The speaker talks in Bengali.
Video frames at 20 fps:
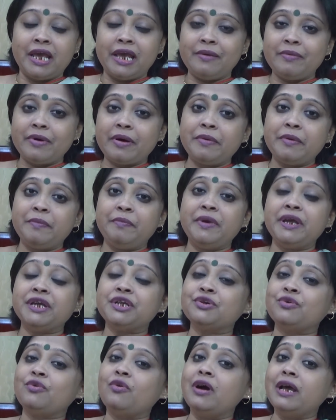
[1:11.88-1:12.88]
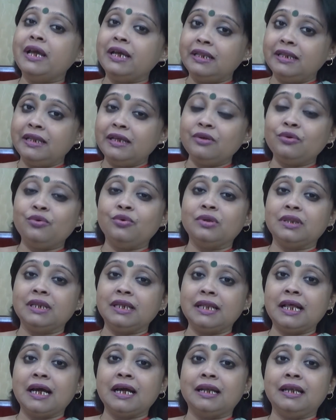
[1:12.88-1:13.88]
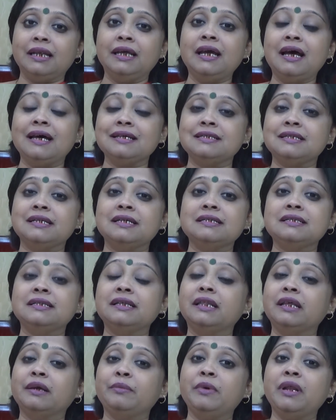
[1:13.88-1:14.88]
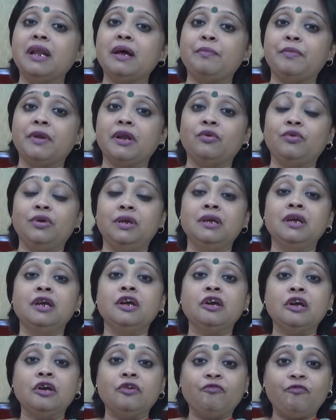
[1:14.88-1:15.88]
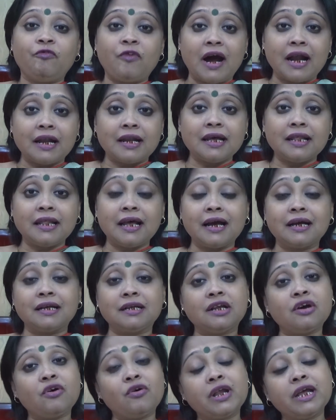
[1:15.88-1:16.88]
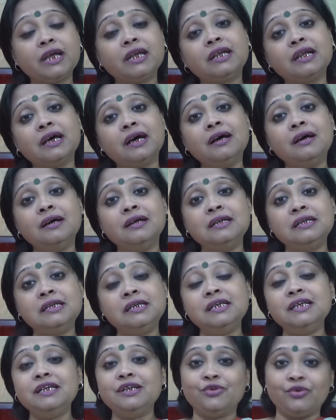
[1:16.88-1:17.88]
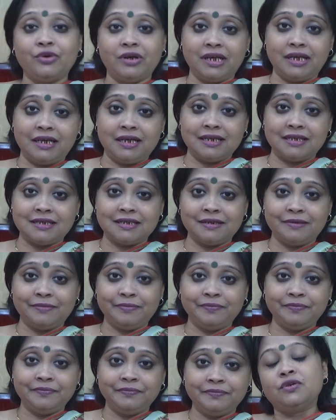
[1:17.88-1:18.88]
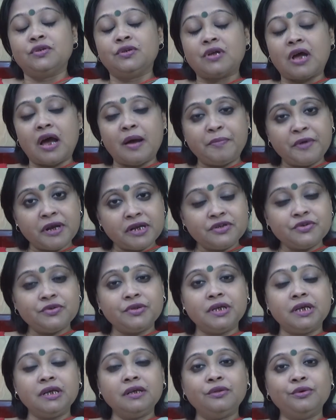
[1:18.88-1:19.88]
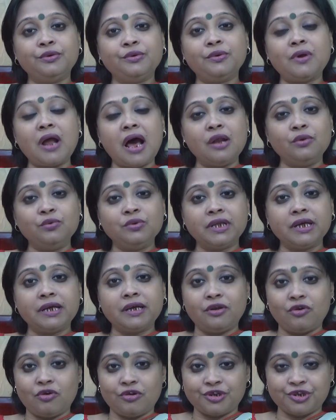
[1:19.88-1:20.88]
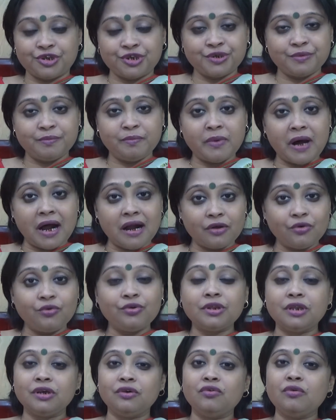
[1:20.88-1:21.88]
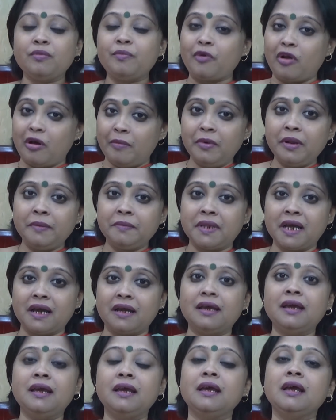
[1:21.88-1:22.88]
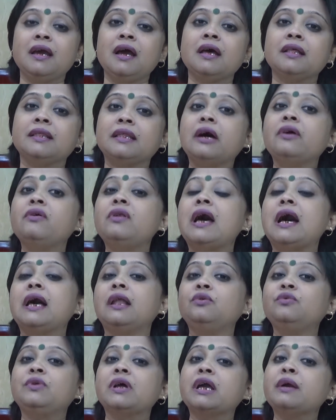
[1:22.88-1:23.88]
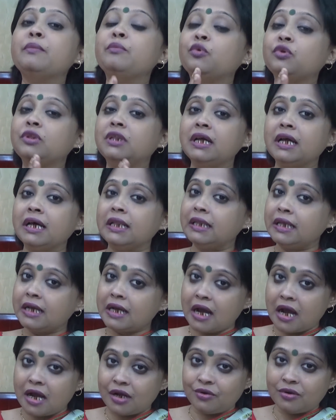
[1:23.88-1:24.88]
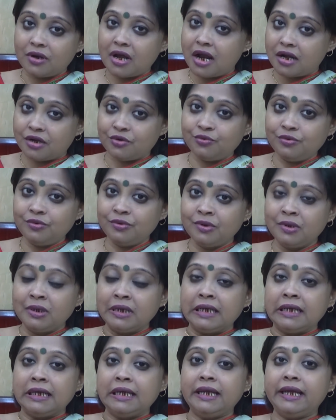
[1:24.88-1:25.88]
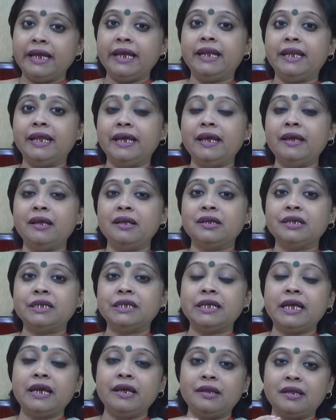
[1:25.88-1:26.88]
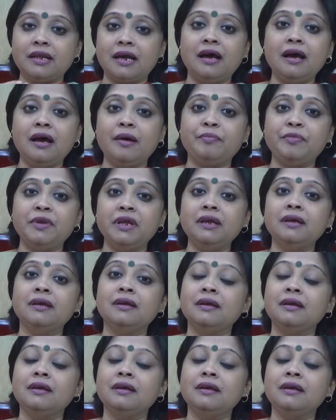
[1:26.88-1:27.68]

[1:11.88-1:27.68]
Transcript: এভাবে বেশ কয়েকদিন করতে থাকলে আস্তে আস্তে দেখবেন আপনার ওই ফাটা দাগটা অনেকটা ঠিক হয়ে গিয়েছে আপনার যদি ধরুন আলু থেকে রস বার করতে কোনো প্রবলেম থাকে তাহলে আলুটাকে মধ্যিখান দিয়ে কাটুন কেটে সেইটা আপনি